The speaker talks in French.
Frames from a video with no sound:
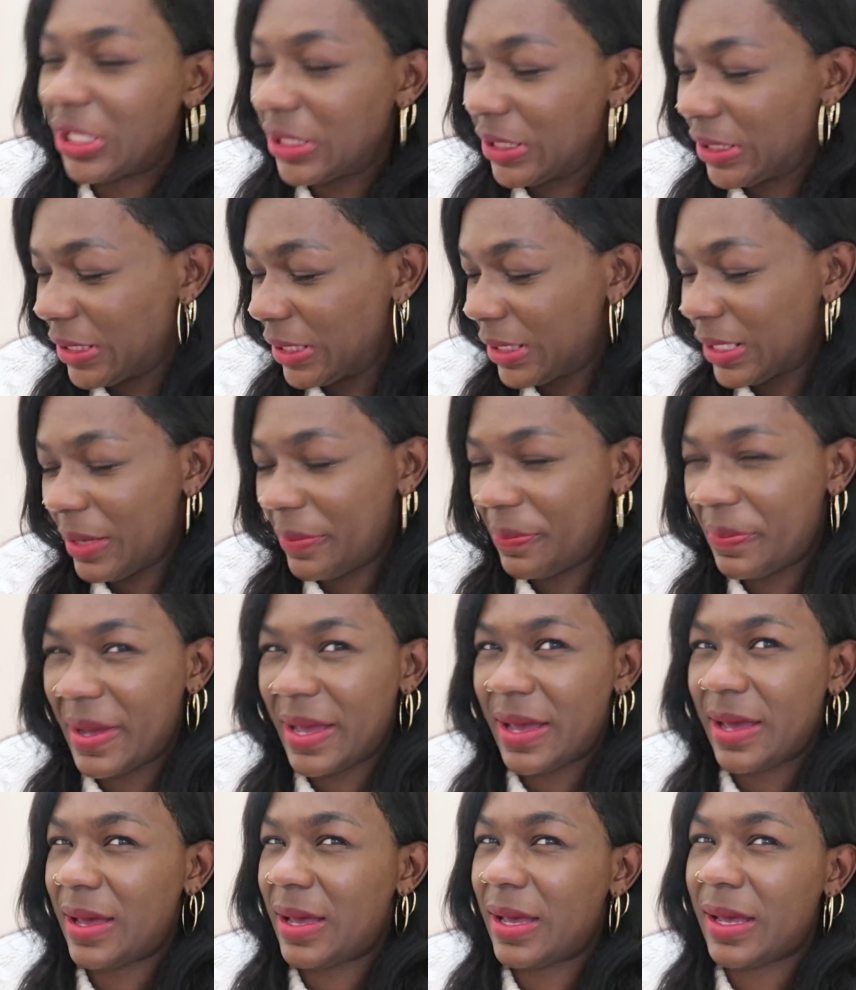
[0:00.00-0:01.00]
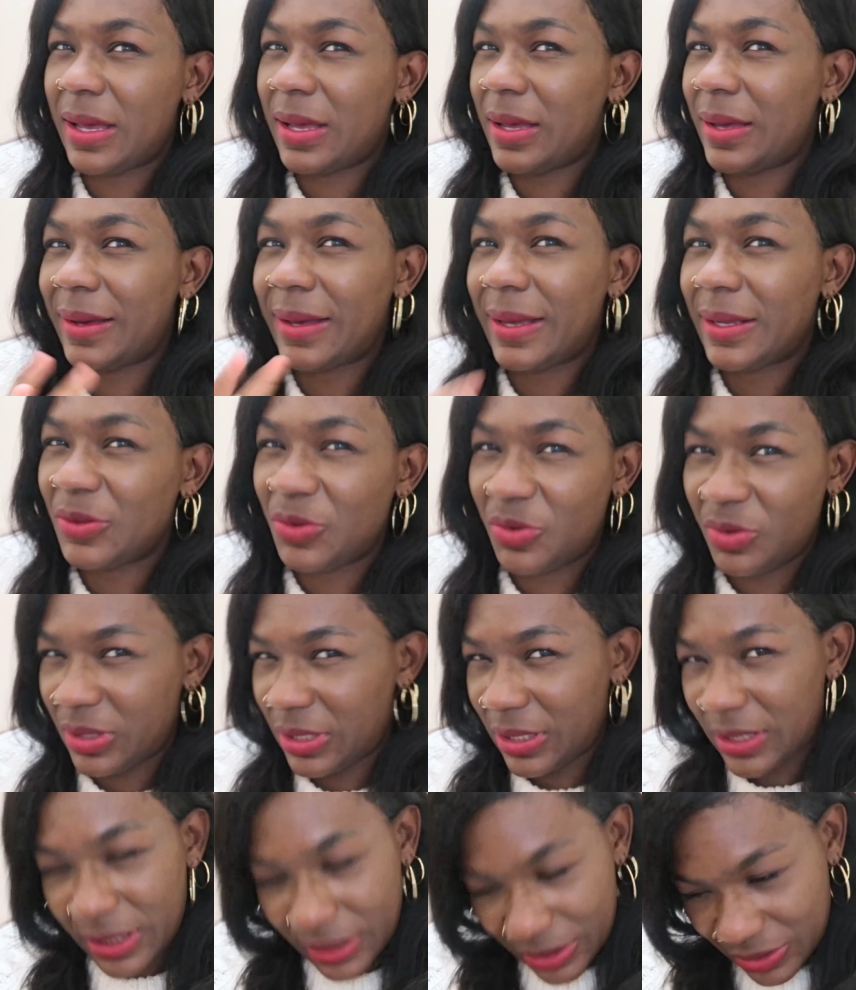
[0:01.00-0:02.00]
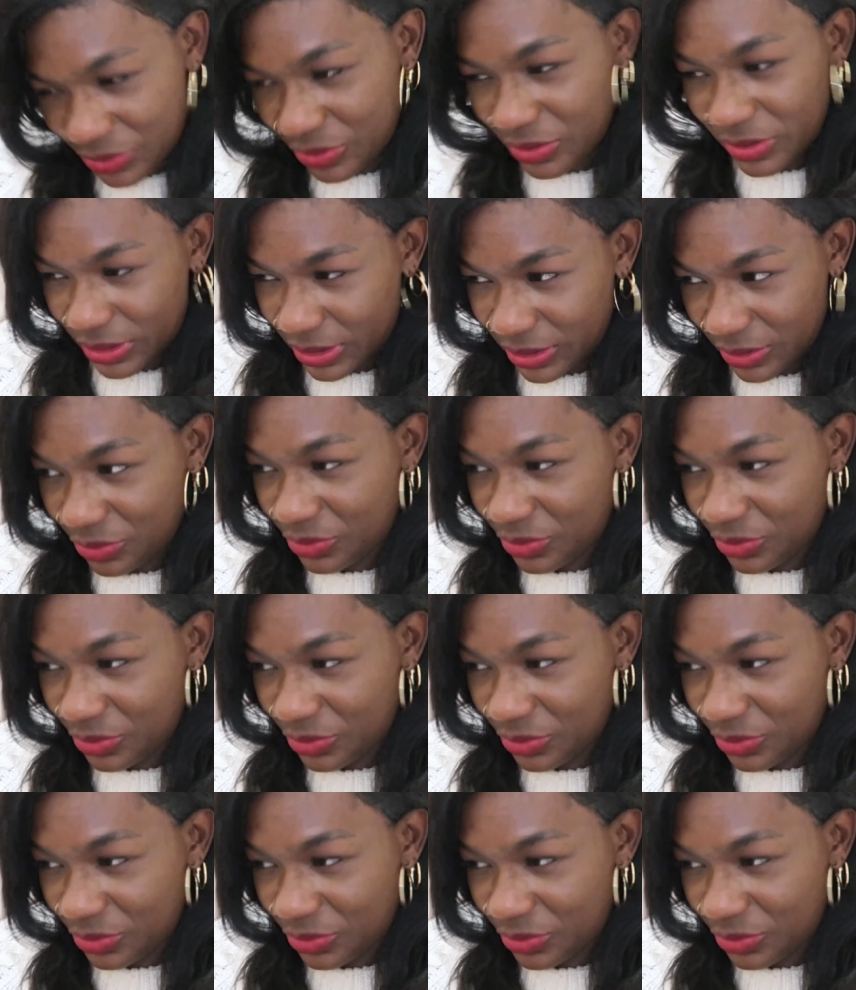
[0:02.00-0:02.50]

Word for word: j'étais pas rassurée, rassurée.